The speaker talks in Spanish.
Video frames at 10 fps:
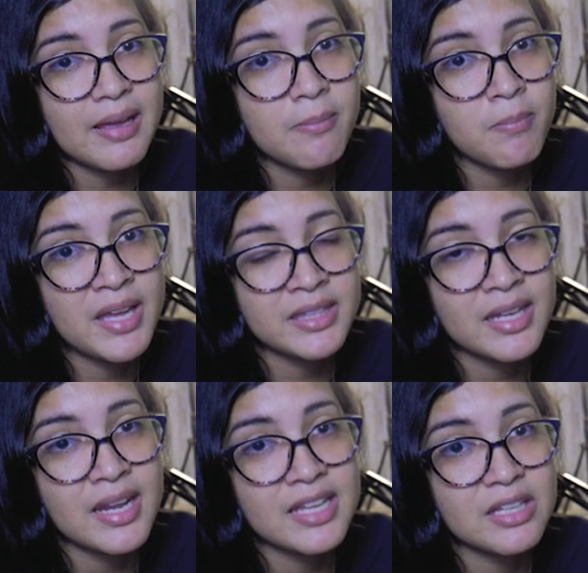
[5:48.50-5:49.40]

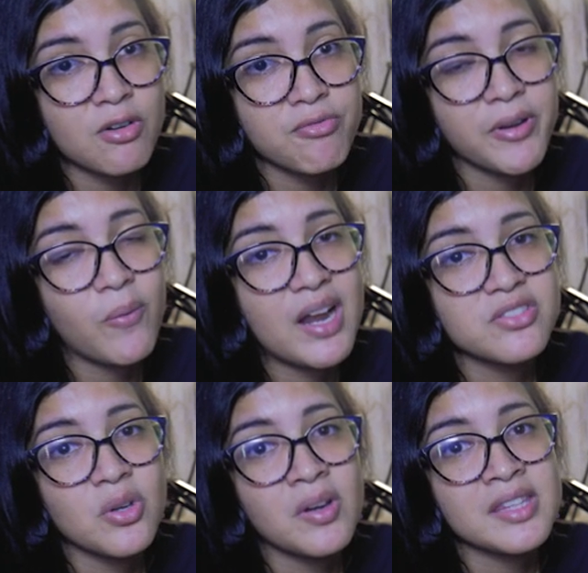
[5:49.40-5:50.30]
mantener esta configuración y